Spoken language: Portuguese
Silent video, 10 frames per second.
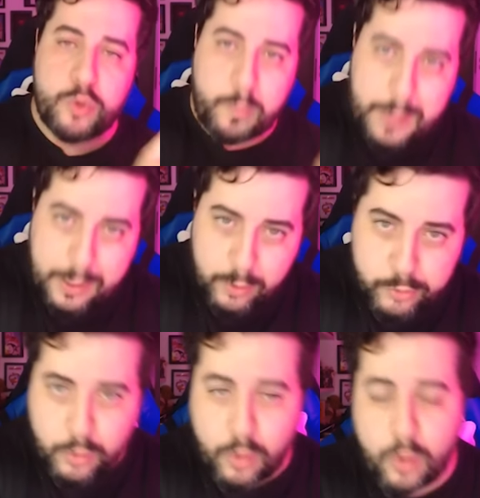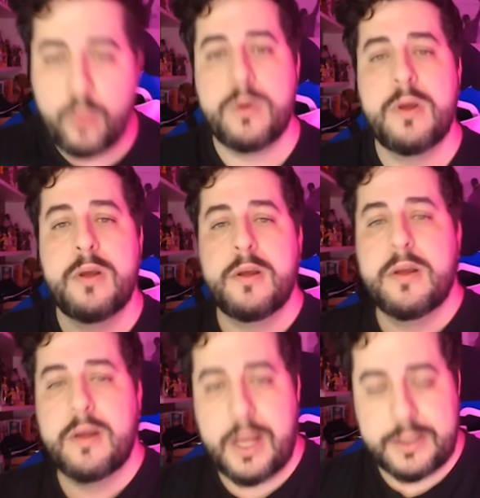Paulo no gol,
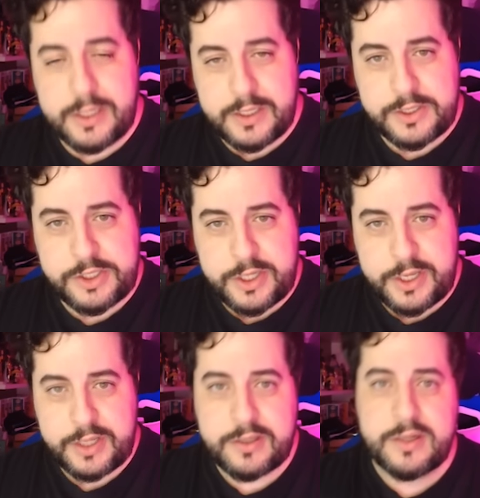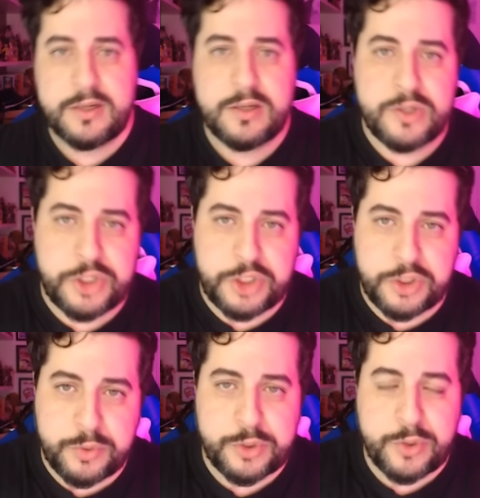Aderlan na direita,
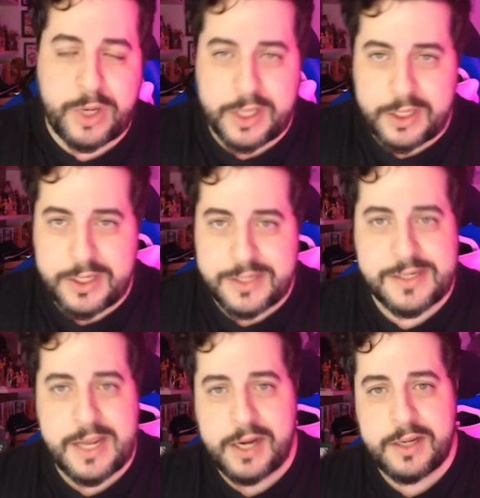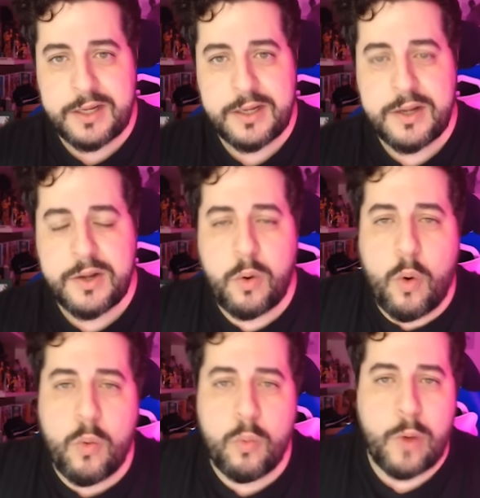Gil e Joaquim na zaga,
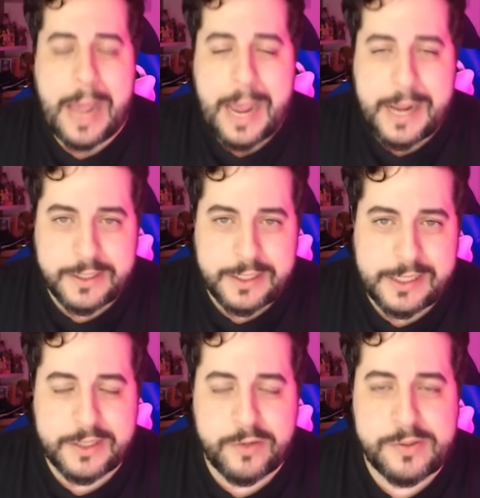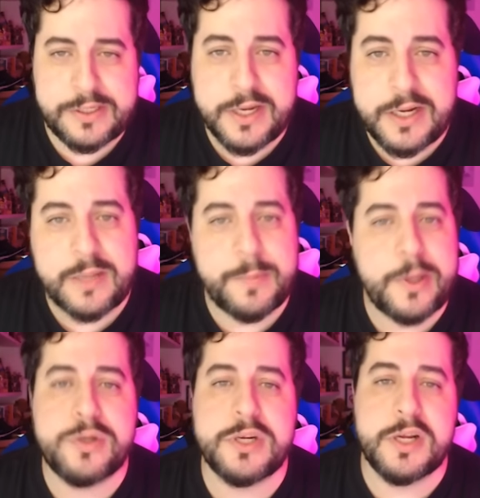com o Rainer na lateral esquerda,
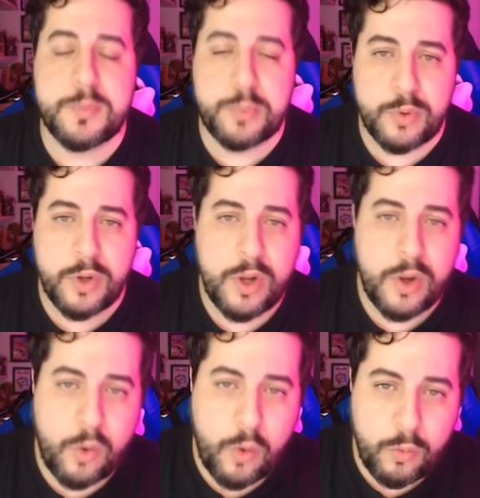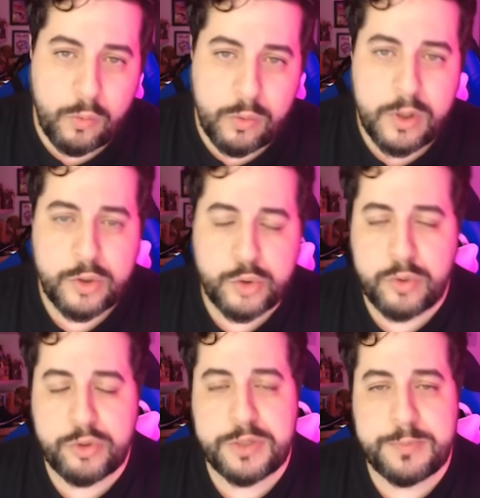meio de campo com
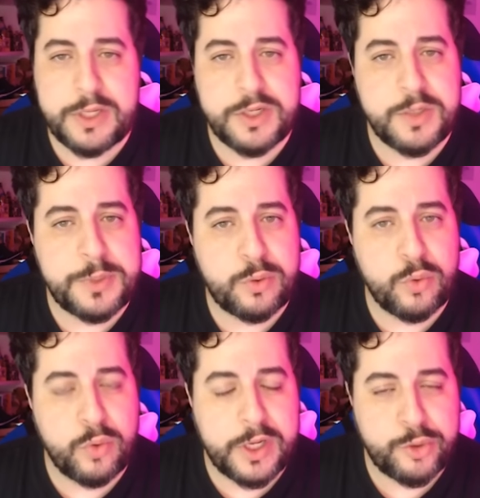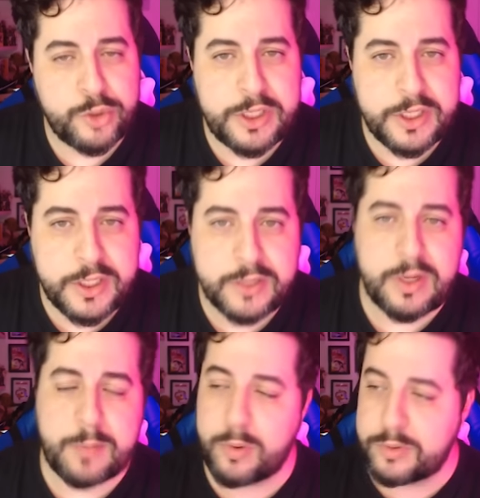João Schmidt, Pituca e Juliano.
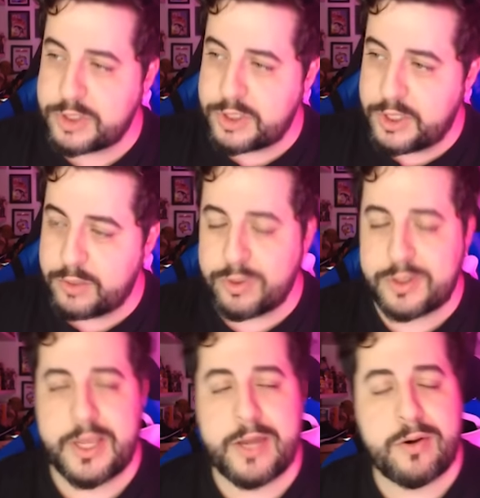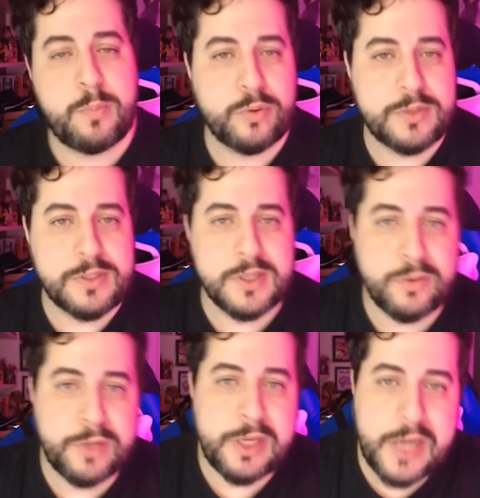Na ponta direita, o Otero. Na ponta
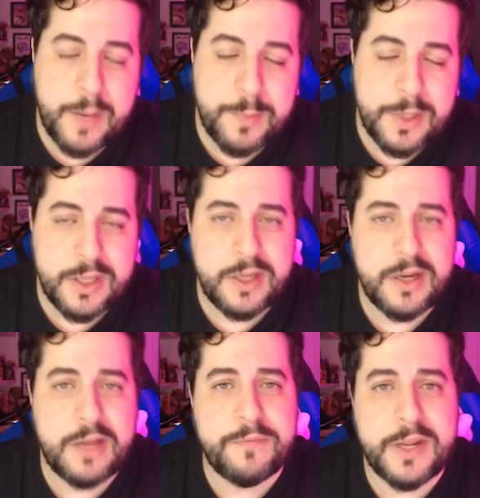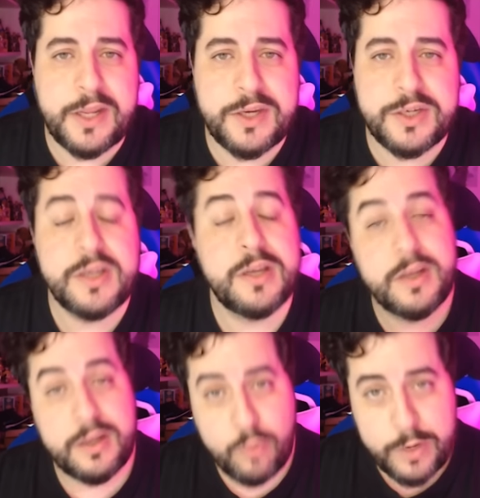esquerda, o Guilherme. E na frente,
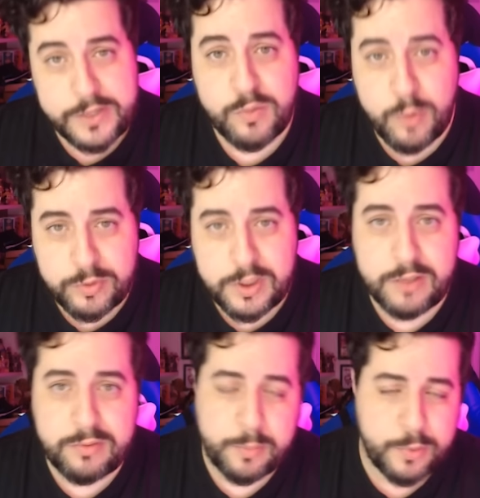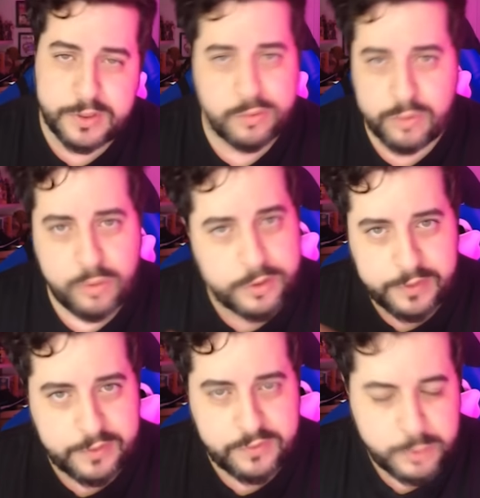o Enzo Monteiro. Depois entrou e
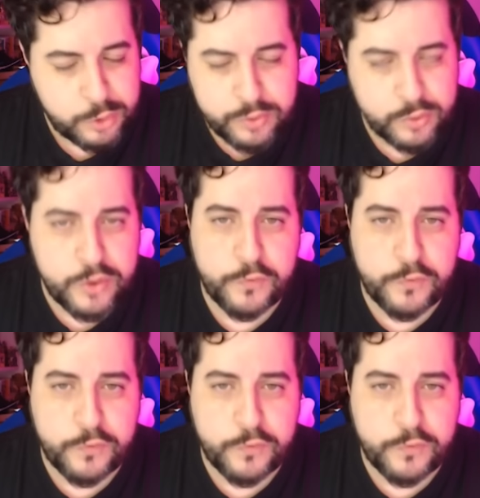teve substituições.